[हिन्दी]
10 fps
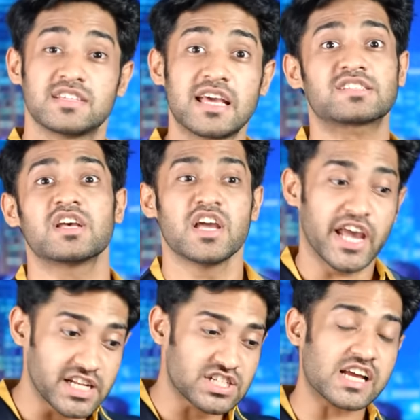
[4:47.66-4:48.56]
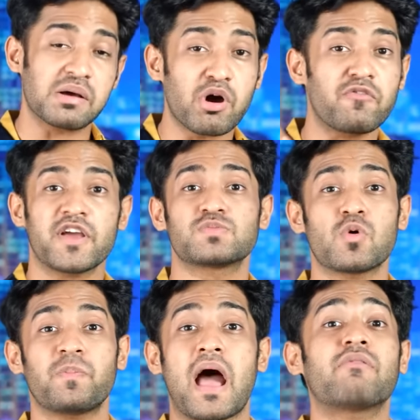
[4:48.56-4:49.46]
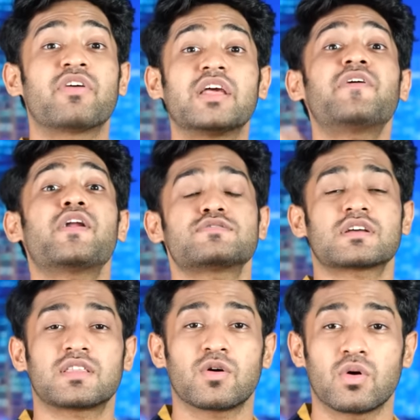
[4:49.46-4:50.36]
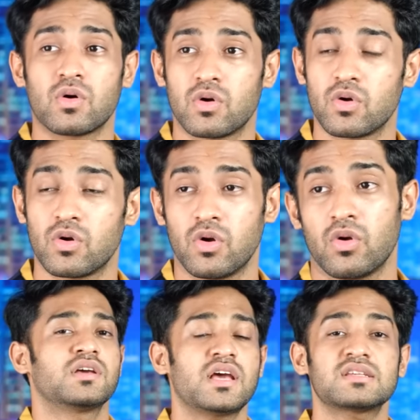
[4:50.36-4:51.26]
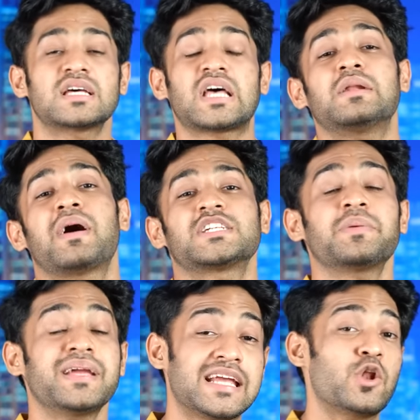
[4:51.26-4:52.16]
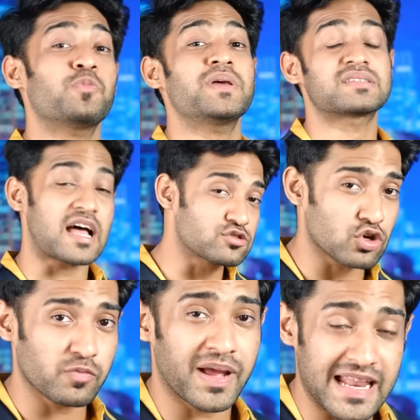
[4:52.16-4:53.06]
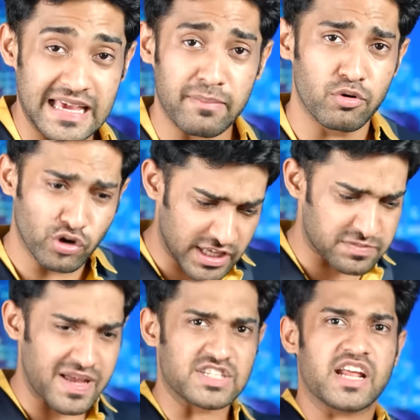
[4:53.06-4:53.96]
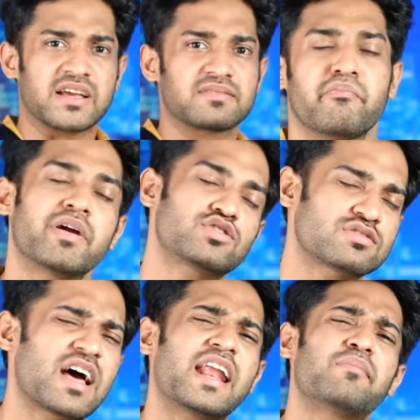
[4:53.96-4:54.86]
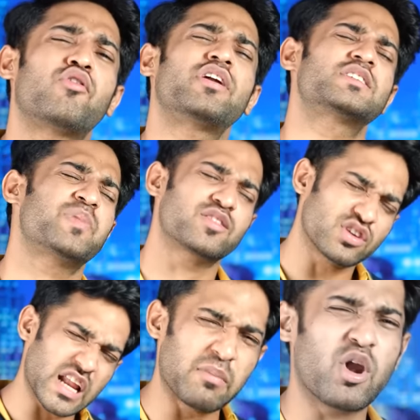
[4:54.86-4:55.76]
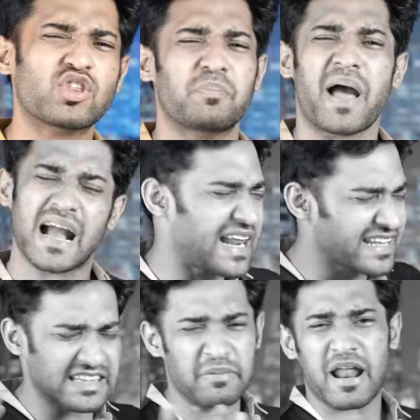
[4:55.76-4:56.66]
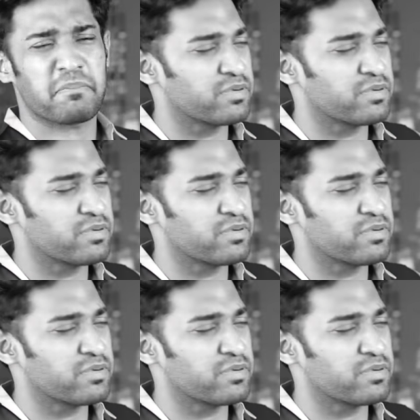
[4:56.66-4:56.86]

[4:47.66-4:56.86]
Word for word: यस इंस्टाग्राम और फेसबुक पे आप वेरीफाइड हो सकते हो यस आसान भाषा में ये लोग भी सात सौ रुपए लेके ब्लू टिक्स बेच रहे बेचो सारे ब्लू टिक्स बेच दो इधर हम लोग तो पागल है इतना बड़ा